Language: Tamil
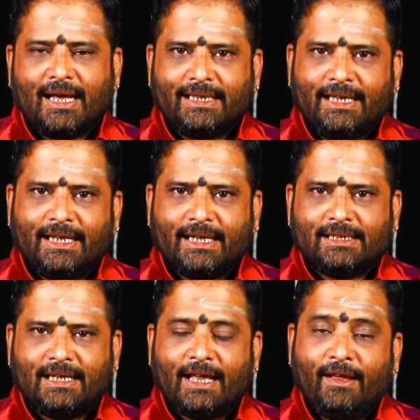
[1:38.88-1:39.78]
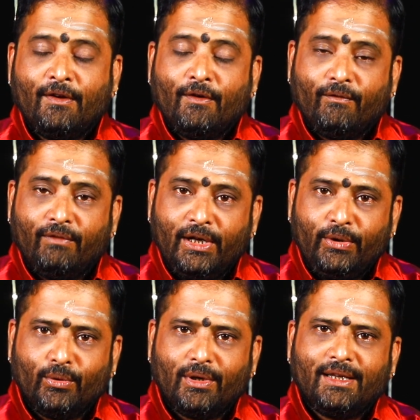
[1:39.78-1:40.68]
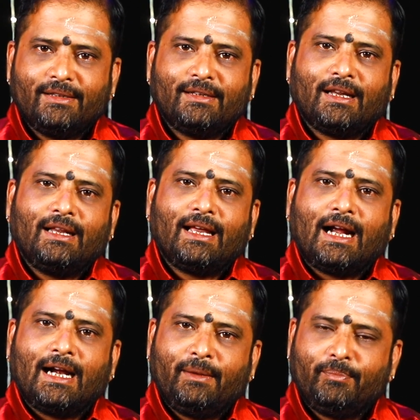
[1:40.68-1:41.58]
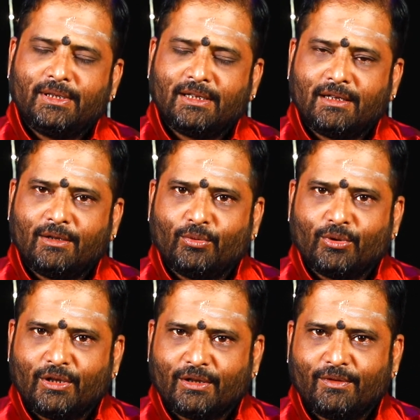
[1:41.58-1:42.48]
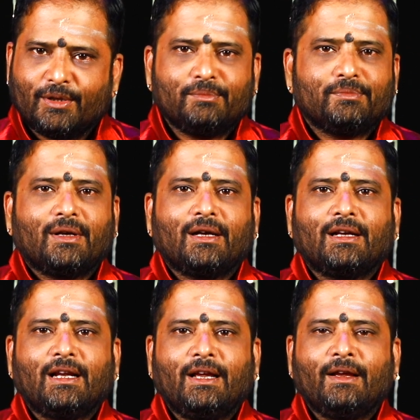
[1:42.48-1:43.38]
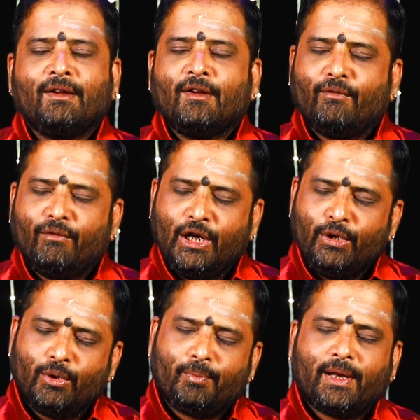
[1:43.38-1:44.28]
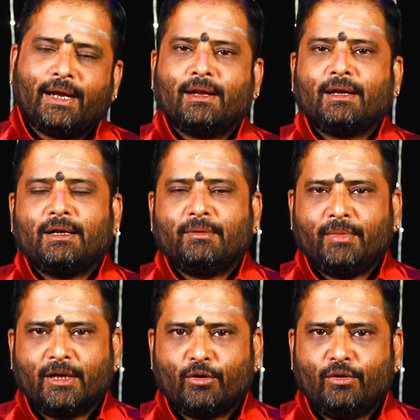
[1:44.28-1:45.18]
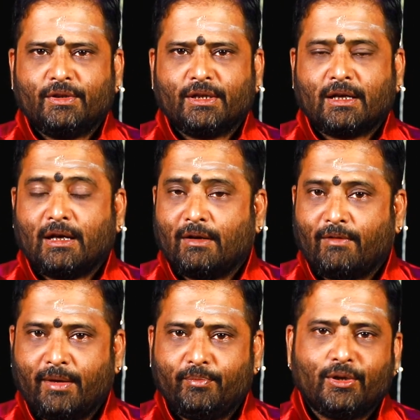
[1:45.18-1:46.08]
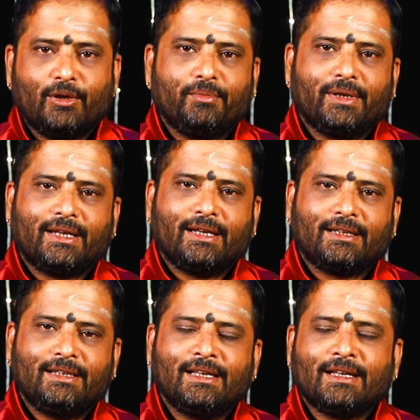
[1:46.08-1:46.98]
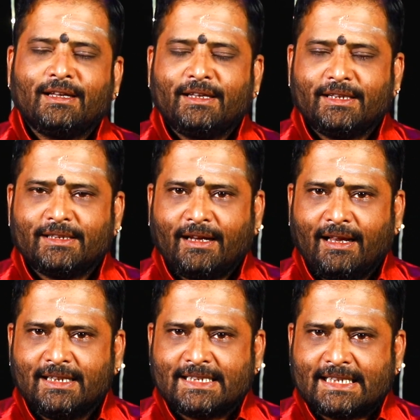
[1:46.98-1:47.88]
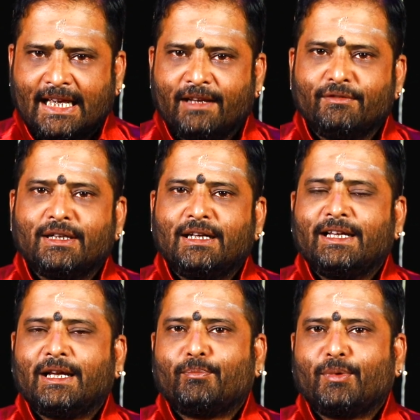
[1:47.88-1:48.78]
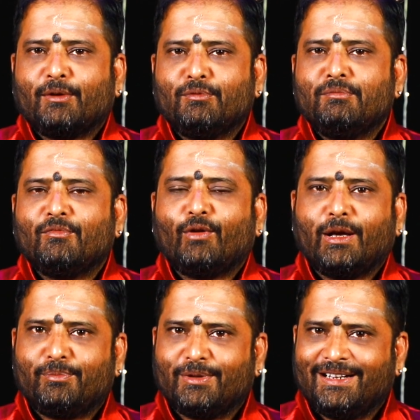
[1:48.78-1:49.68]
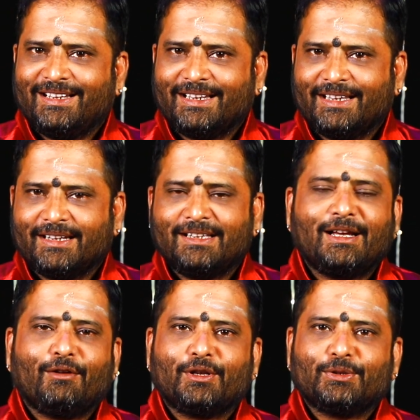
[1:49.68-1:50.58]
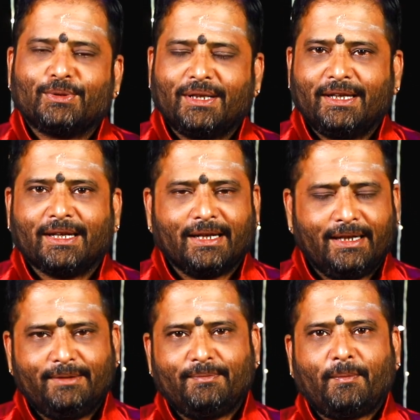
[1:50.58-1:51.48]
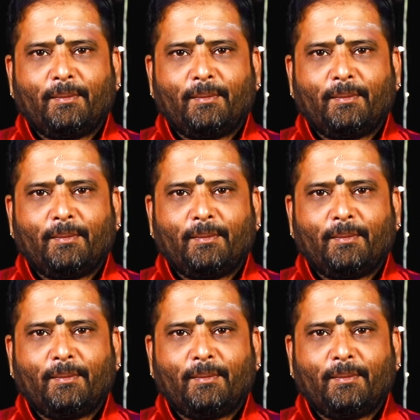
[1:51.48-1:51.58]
அதே நேரத்தில் வெளியூர்லேருந்து நல்ல அழைப்பிதழ்கள் உங்களுக்கு வரும் அதனால் வெளியூர் பயணங்கள் மேற்கொள்வதற்கான வாய்ப்புகளும் இருக்கிறது இதனால் செலவுகள் ஏற்படவும் வாய்ப்புகள் இருக்கிறது கவனத்துடன் இருங்கள்